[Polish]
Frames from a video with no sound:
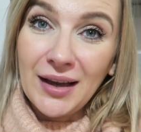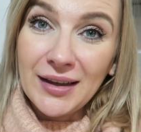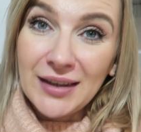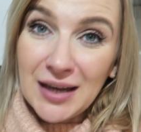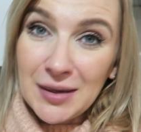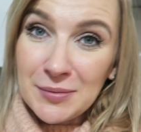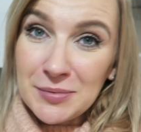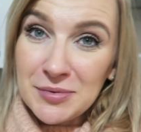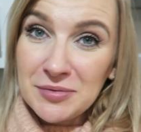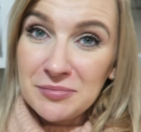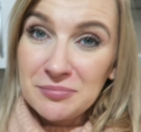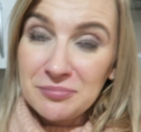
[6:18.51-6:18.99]
a
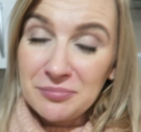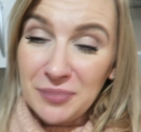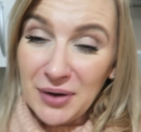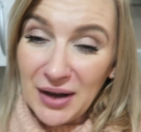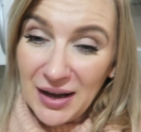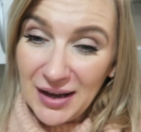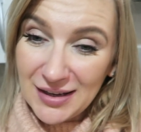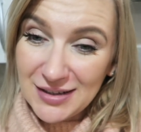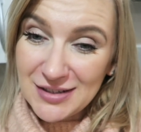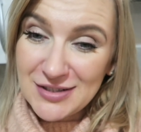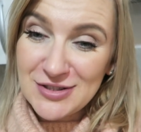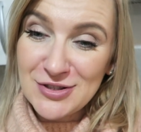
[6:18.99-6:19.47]
ja bym
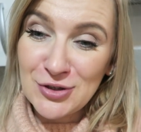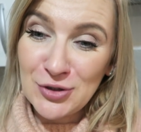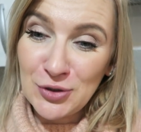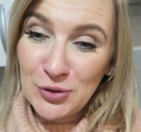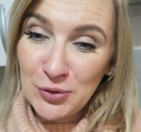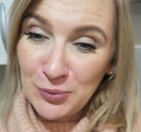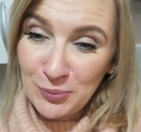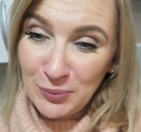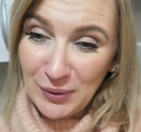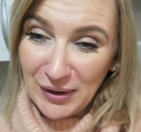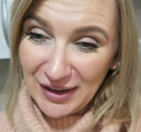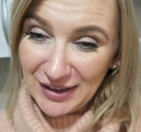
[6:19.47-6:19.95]

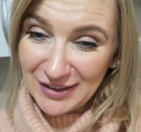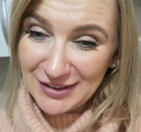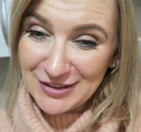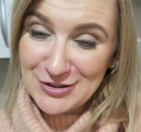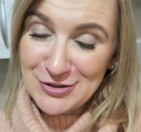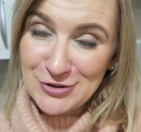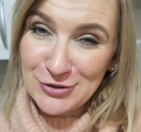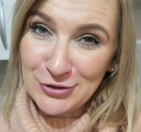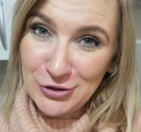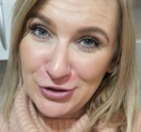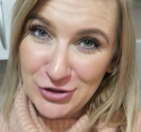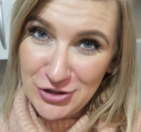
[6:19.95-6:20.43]
bardzo,
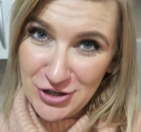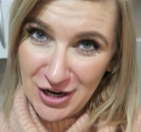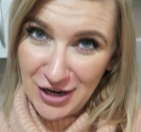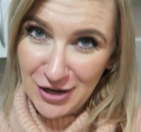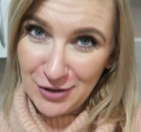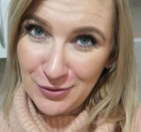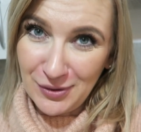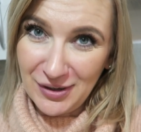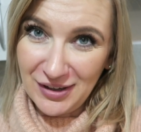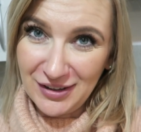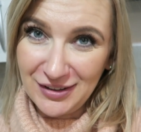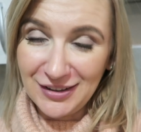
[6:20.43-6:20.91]
bardzo
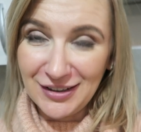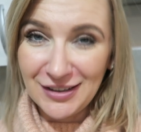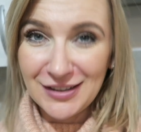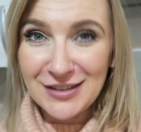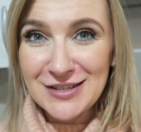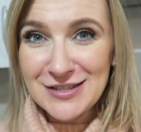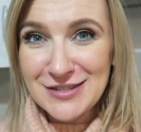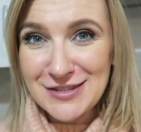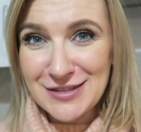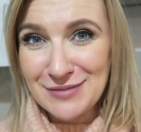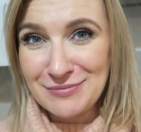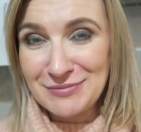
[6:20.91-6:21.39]
chciała. Ja
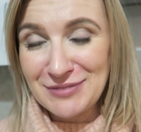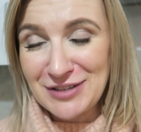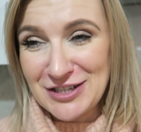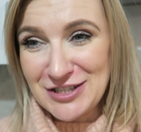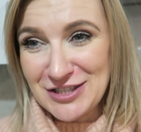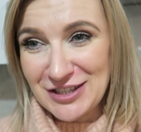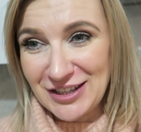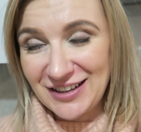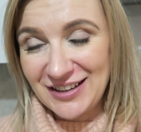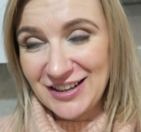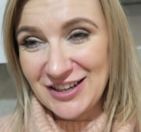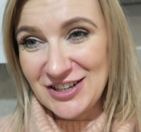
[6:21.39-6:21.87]
jestem
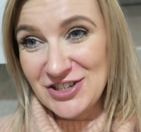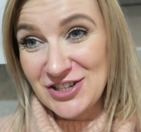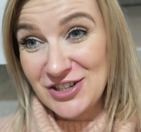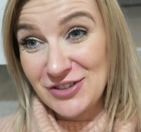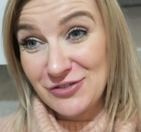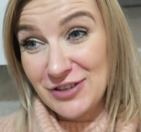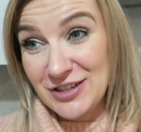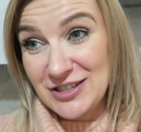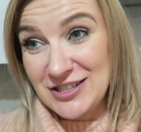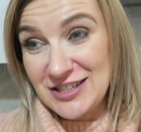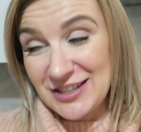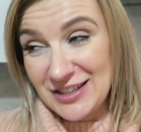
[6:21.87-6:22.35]
też taka, że
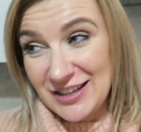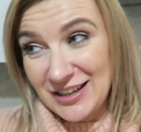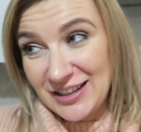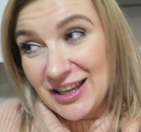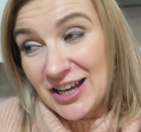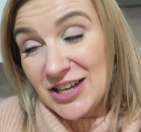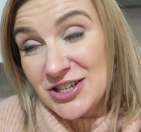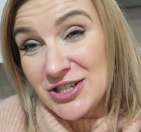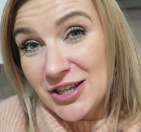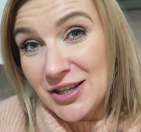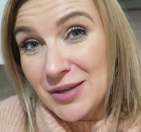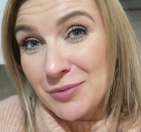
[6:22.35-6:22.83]
wiecie, jak
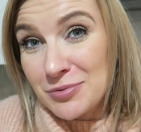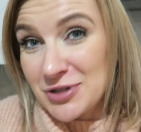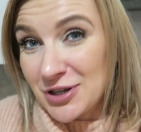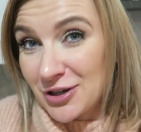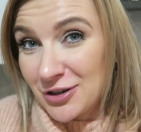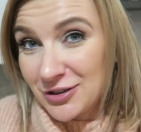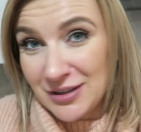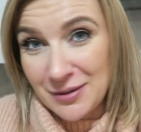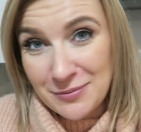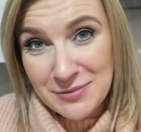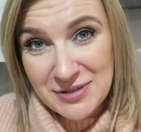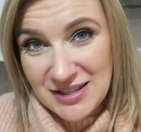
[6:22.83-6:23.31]
ja się nie
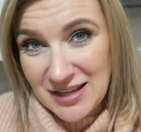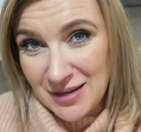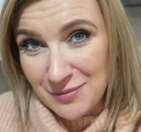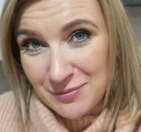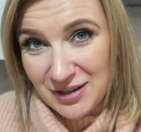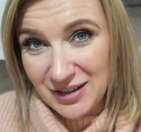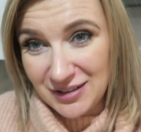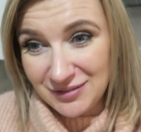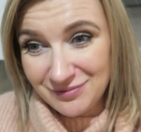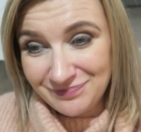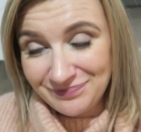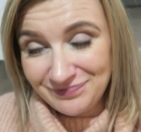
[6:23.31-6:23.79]
przekonam
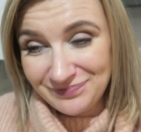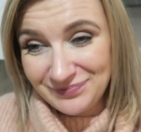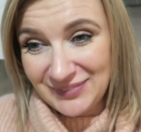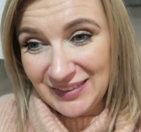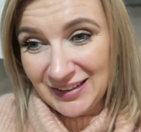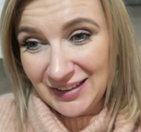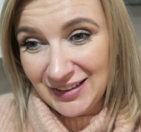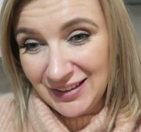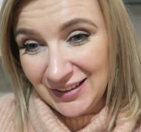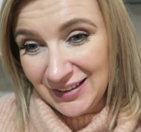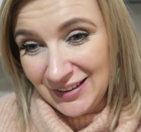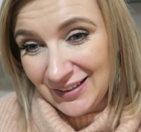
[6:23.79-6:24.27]
sama,
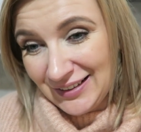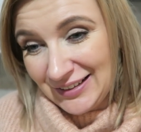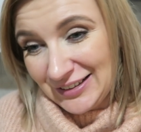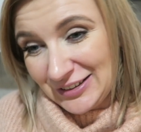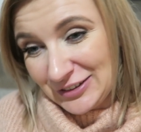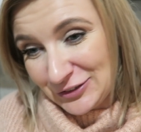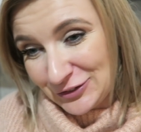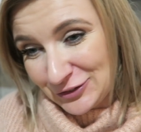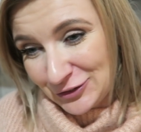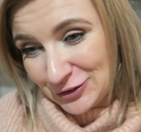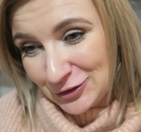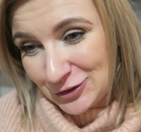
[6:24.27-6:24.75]

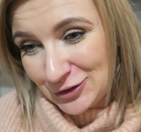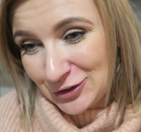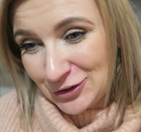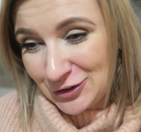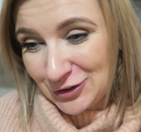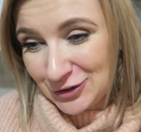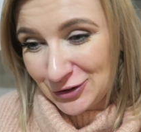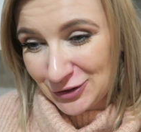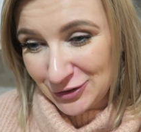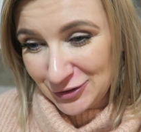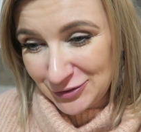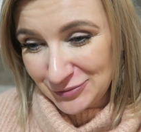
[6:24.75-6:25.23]
no
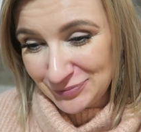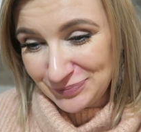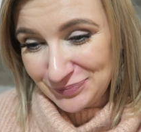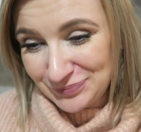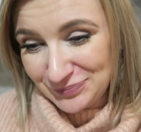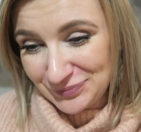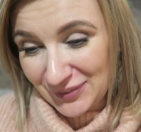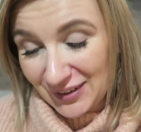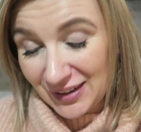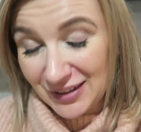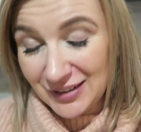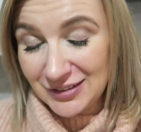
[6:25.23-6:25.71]
to,
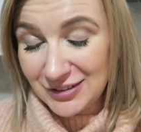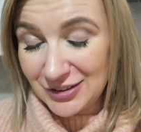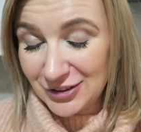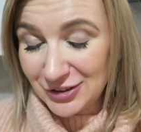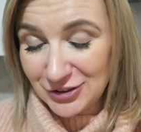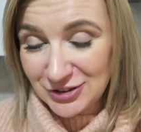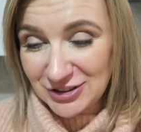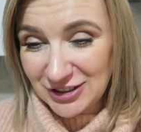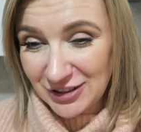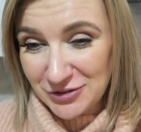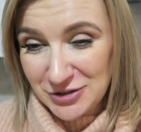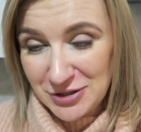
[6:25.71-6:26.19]

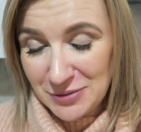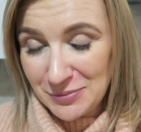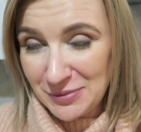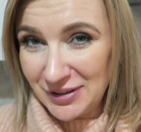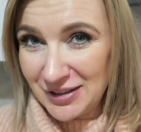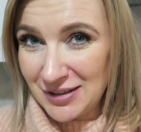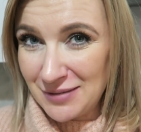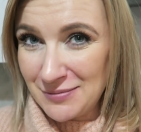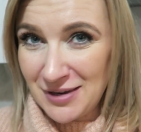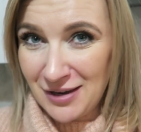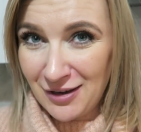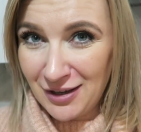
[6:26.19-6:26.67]
to zawsze
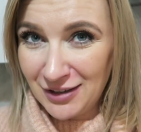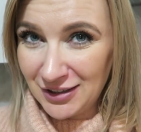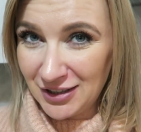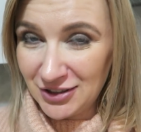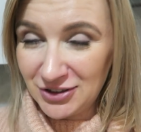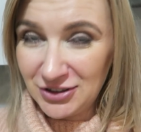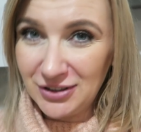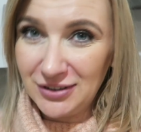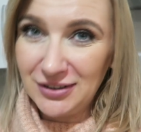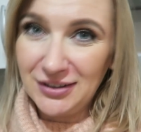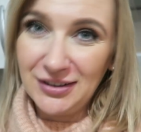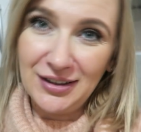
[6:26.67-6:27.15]
będę miała
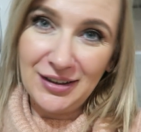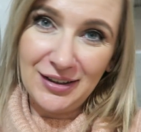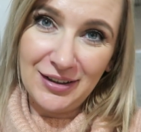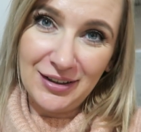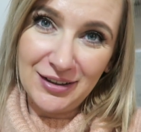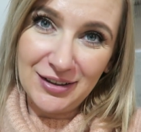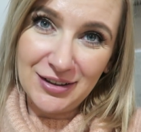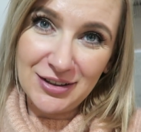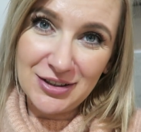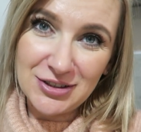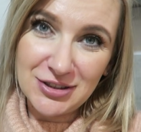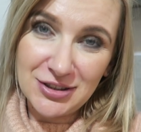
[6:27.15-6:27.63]
nadzieję,
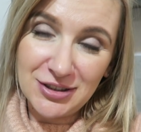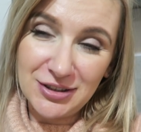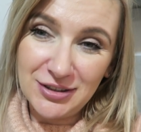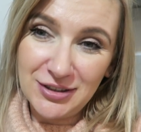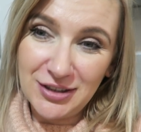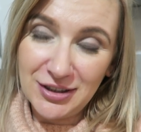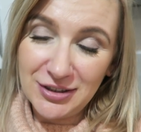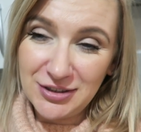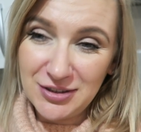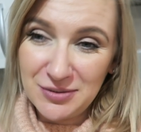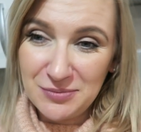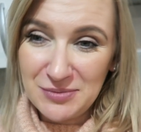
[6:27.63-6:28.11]
ale jeżeli
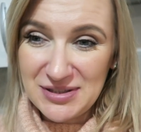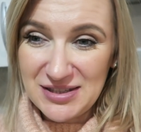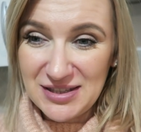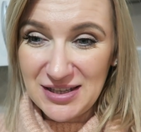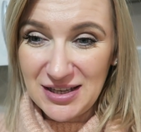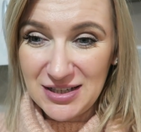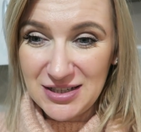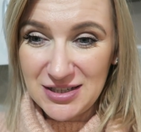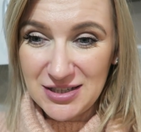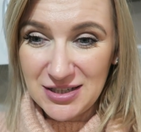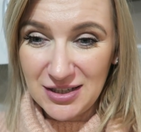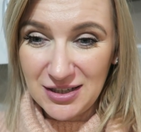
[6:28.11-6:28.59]
dacie mi
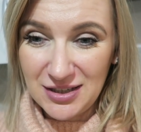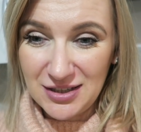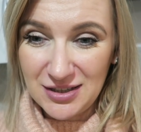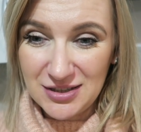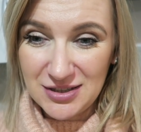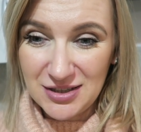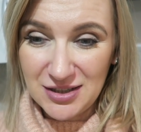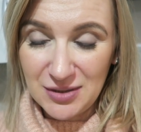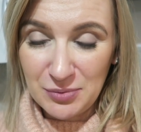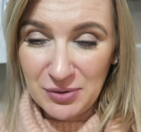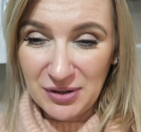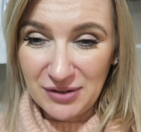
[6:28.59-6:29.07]
znać, że,
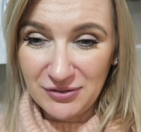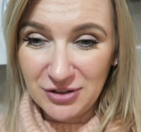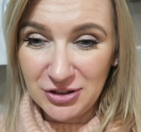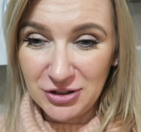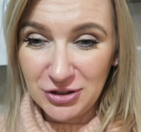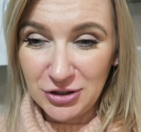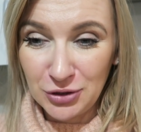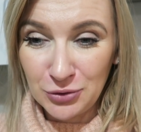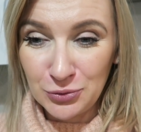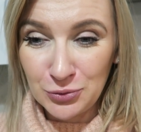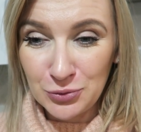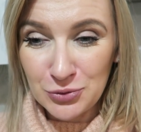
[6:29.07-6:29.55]
że naprawdę
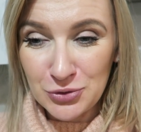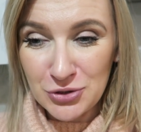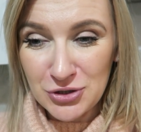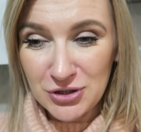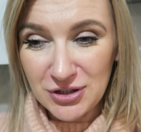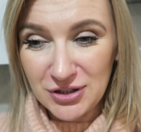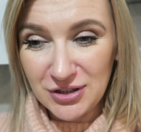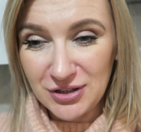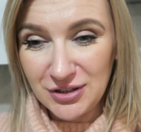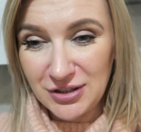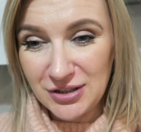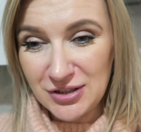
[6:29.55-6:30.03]
się
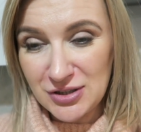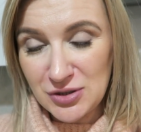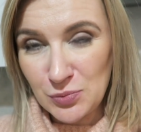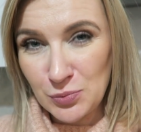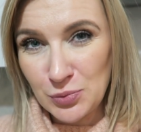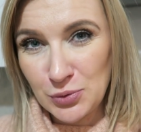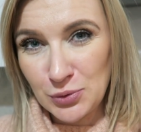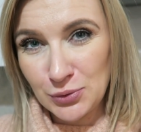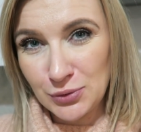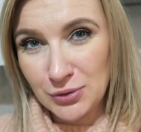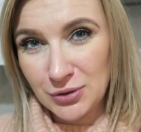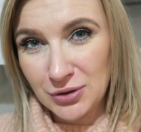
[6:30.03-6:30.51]
kurzy i jest
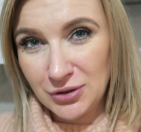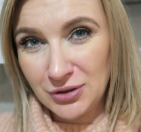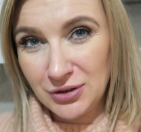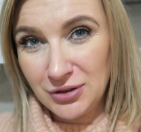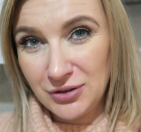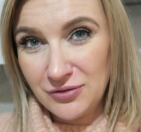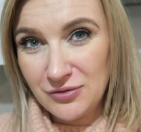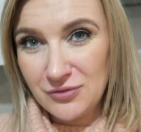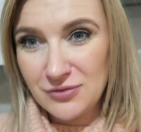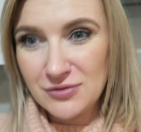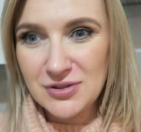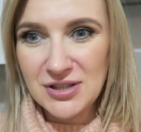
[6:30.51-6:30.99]
brudno
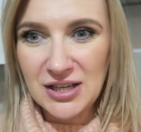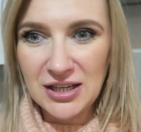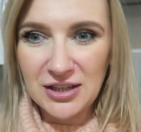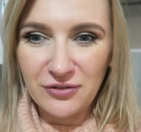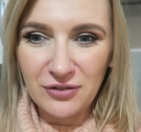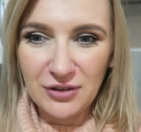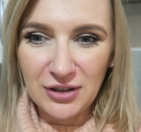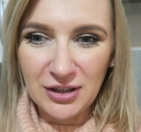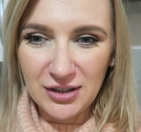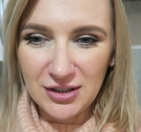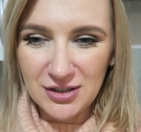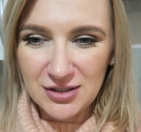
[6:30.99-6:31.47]
i za
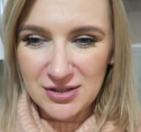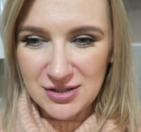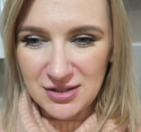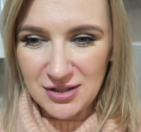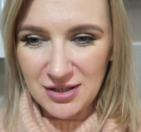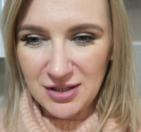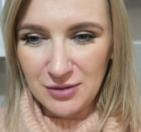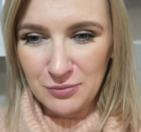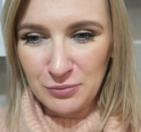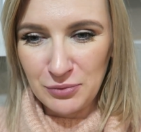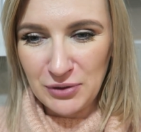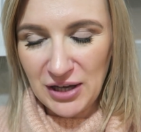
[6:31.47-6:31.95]
chwilę jest
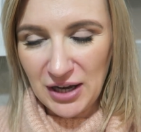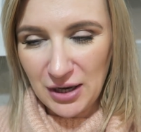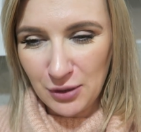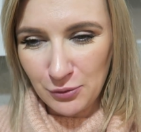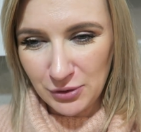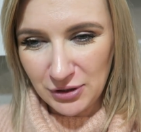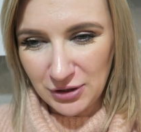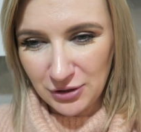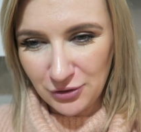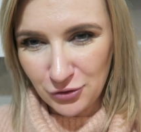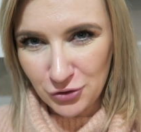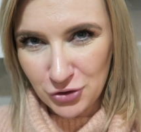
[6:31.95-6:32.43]
nie
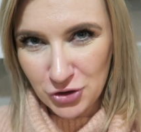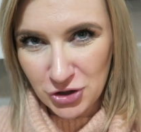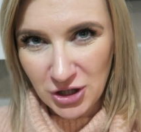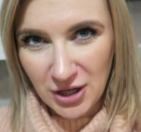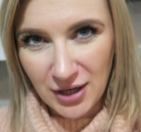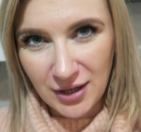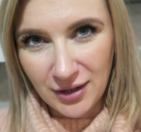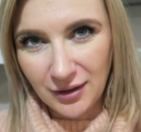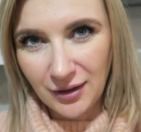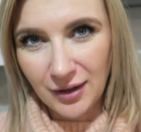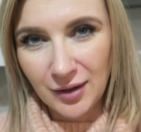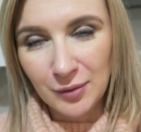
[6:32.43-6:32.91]
biały, tylko
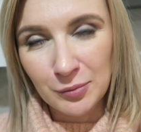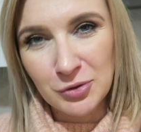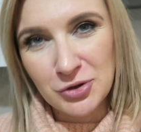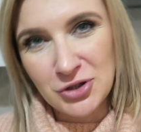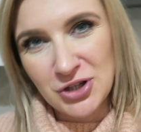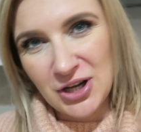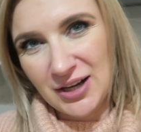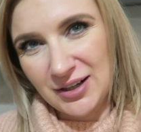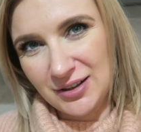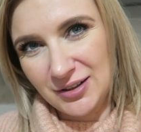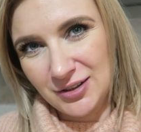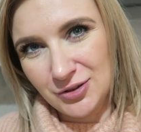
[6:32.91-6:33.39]
szary albo
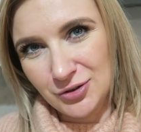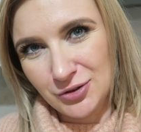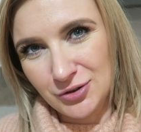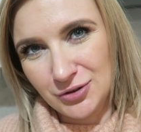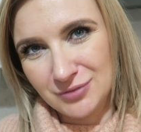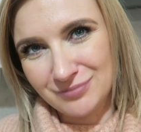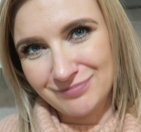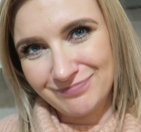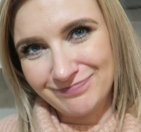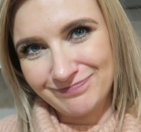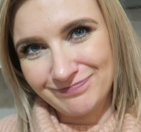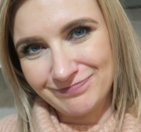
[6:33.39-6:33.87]
czarny,
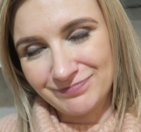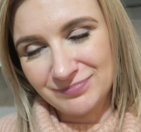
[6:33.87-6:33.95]
to,